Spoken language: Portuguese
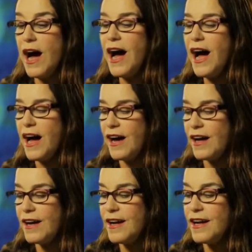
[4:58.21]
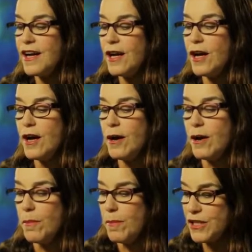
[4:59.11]
Ah,
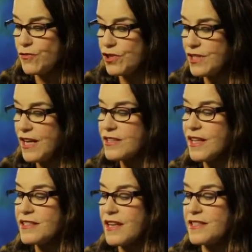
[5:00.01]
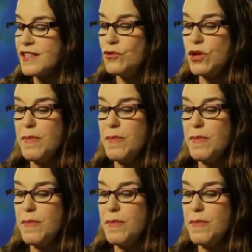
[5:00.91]
mas você está esquecendo